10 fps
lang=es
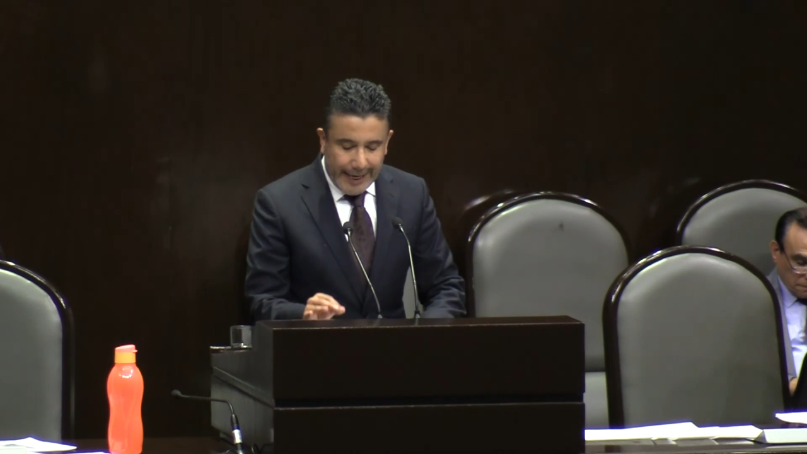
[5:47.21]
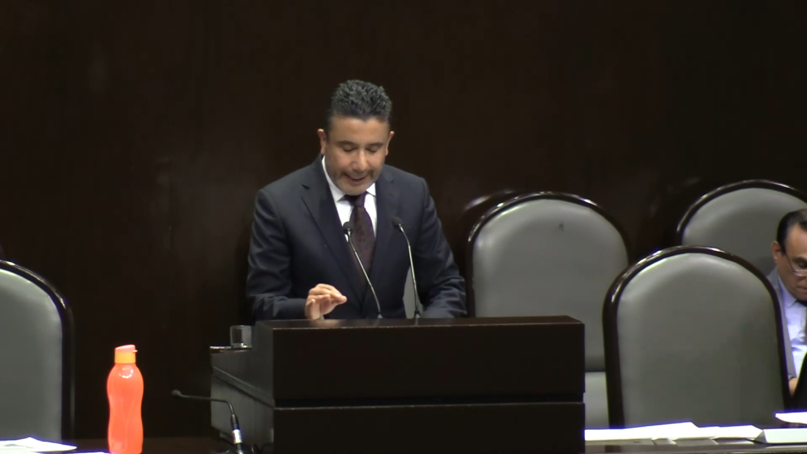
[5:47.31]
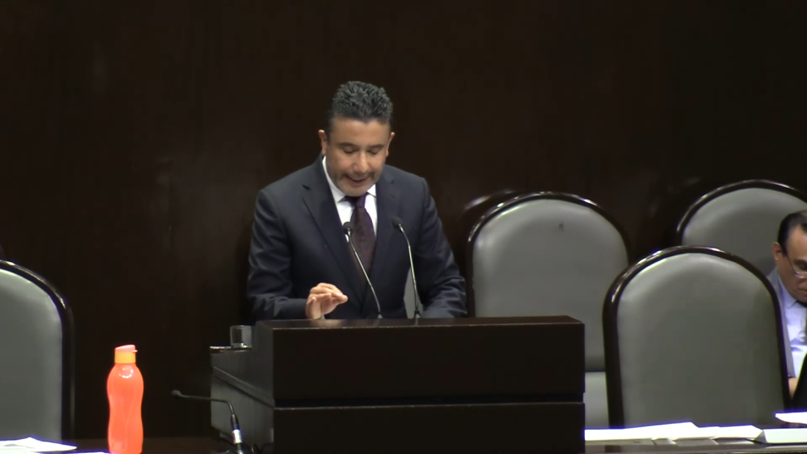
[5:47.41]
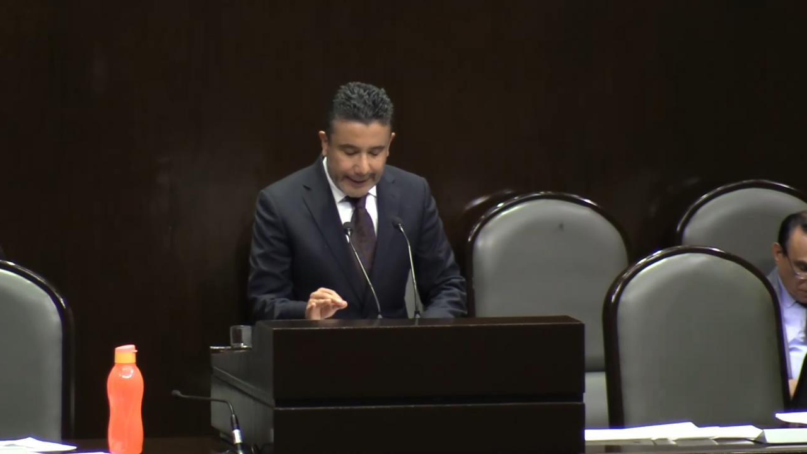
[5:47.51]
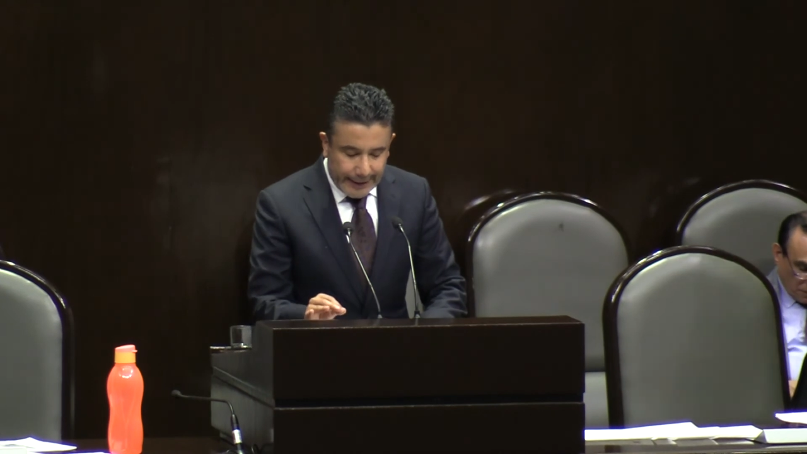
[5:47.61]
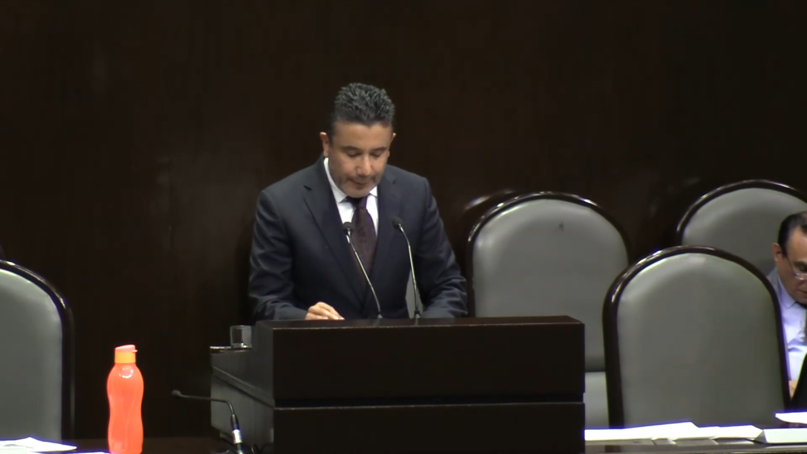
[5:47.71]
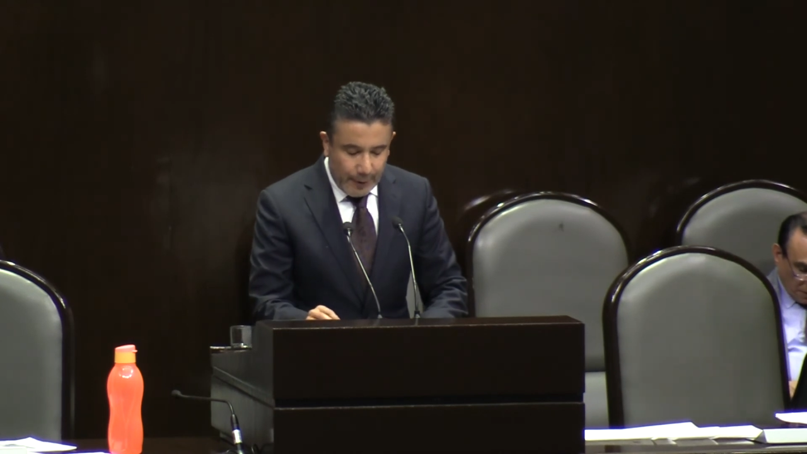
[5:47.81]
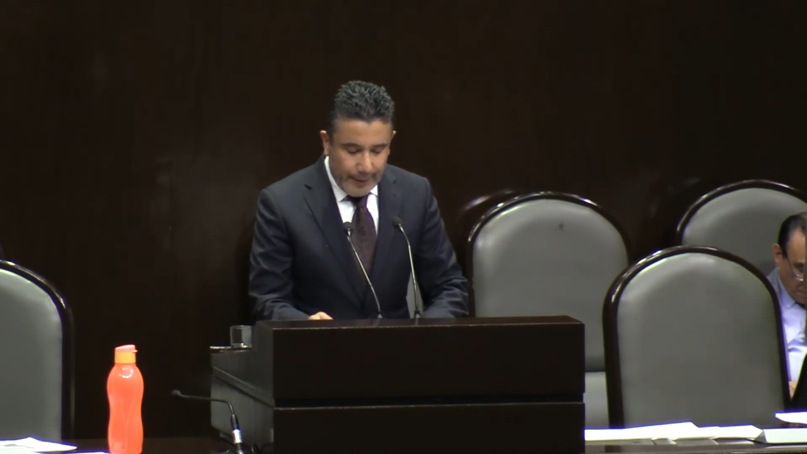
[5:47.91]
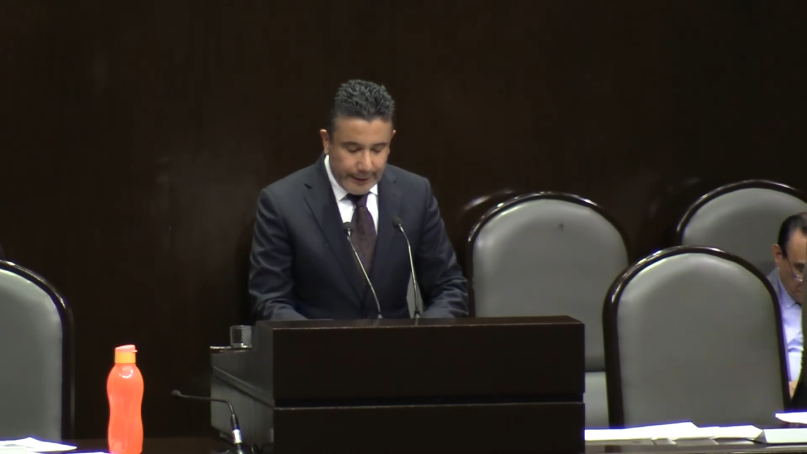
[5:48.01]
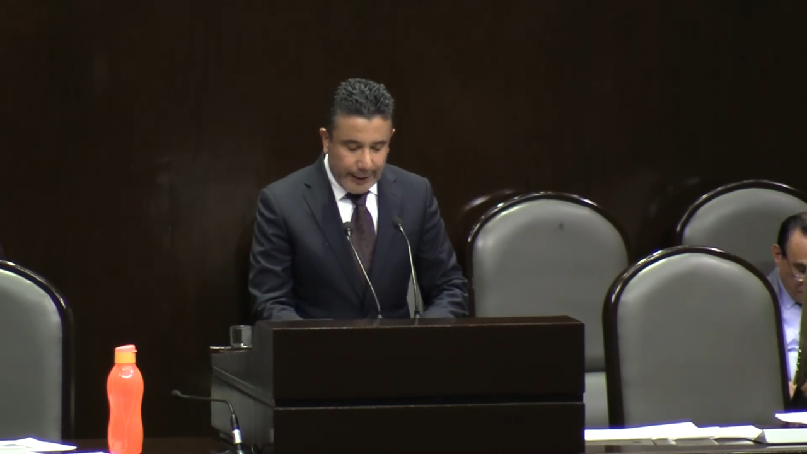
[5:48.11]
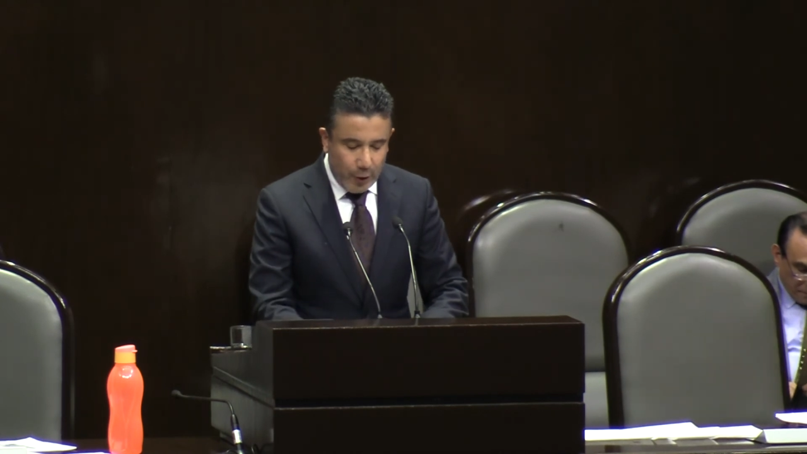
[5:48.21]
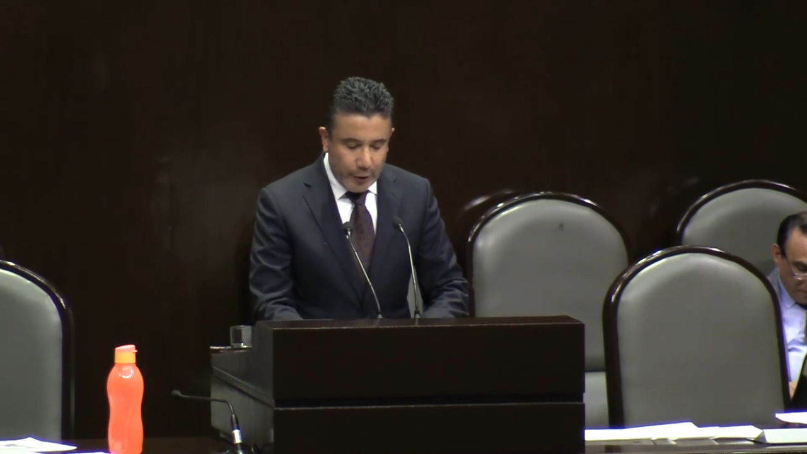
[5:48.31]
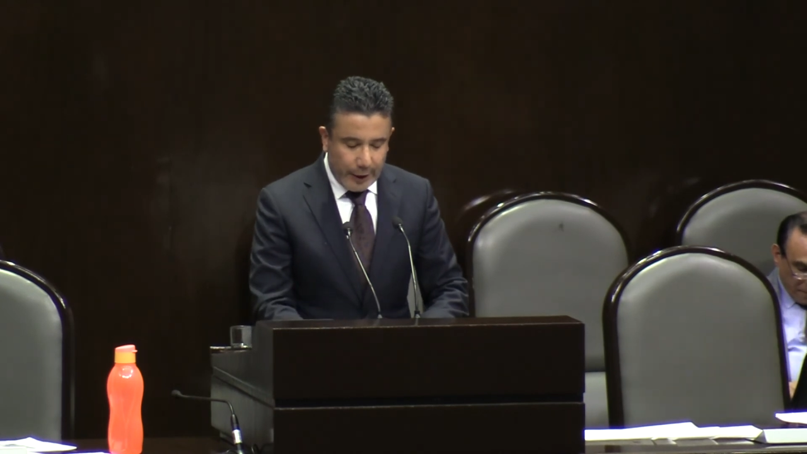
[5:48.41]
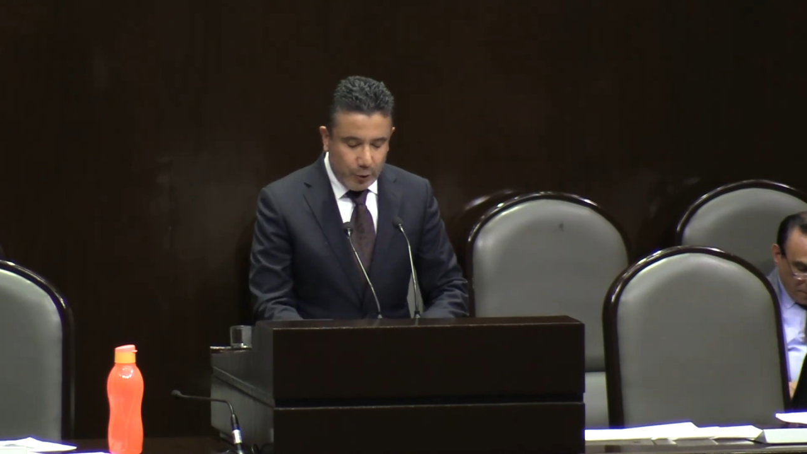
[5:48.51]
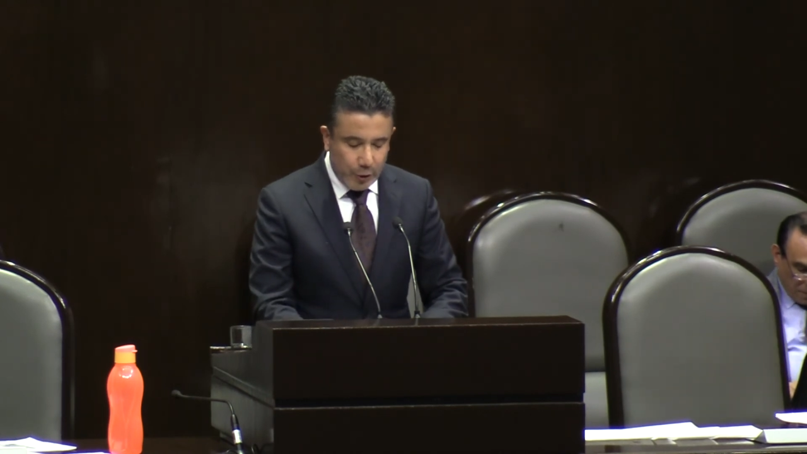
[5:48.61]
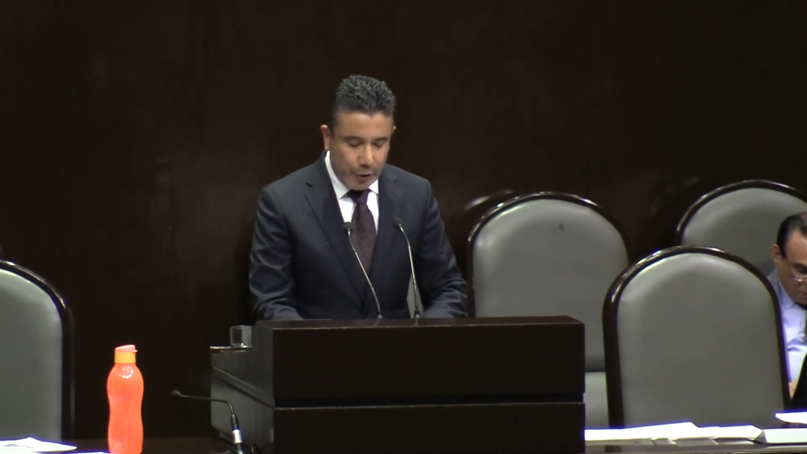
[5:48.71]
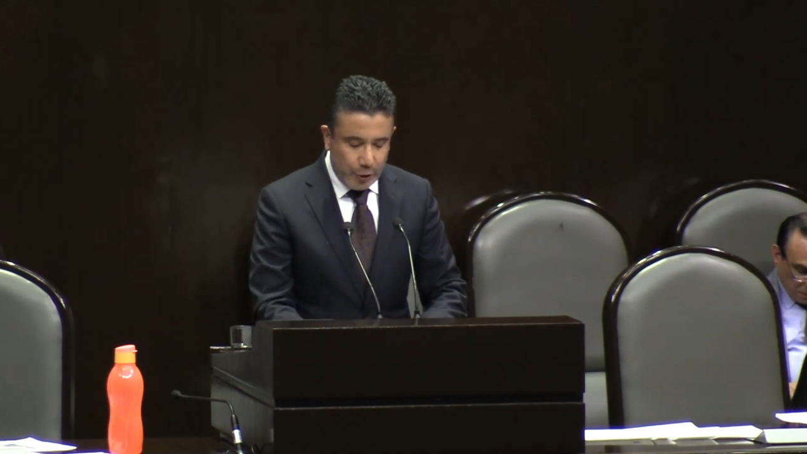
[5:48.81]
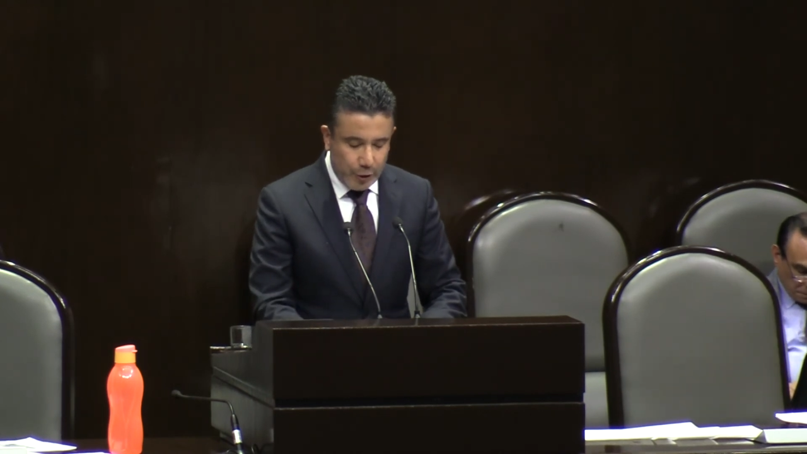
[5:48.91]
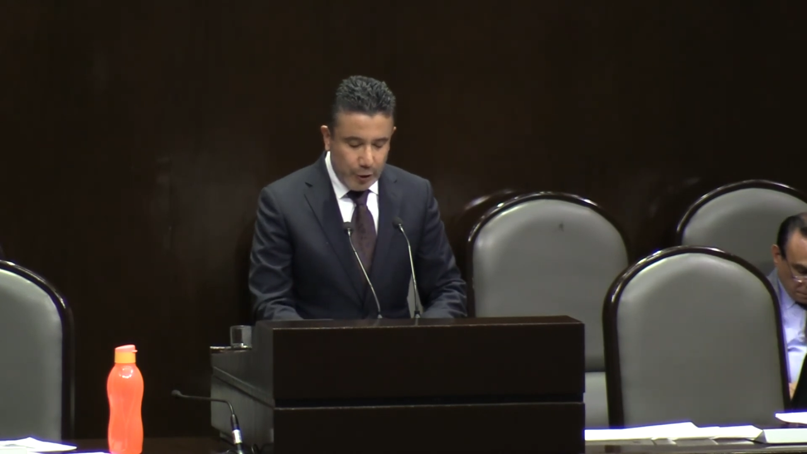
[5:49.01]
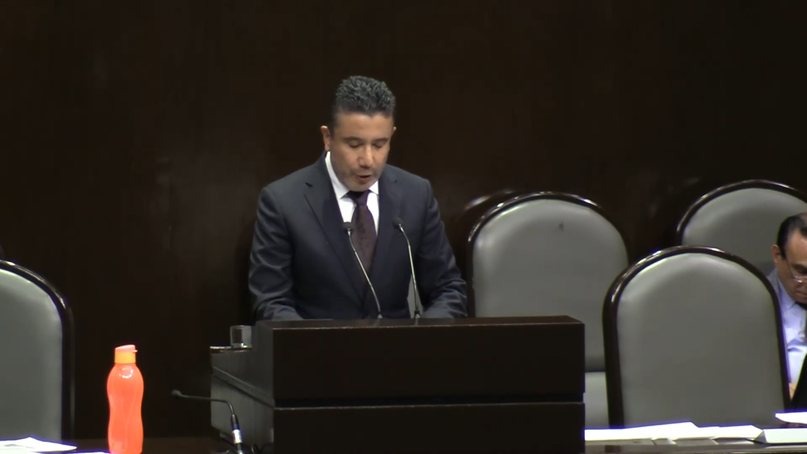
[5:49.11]
equitativamente los
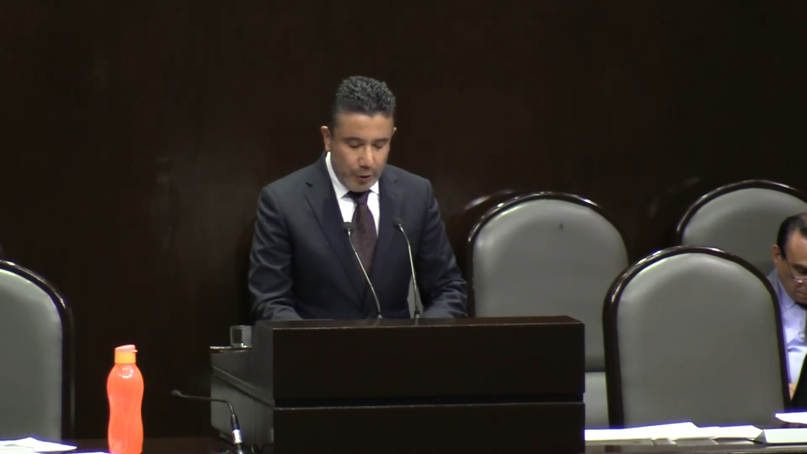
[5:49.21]
recursos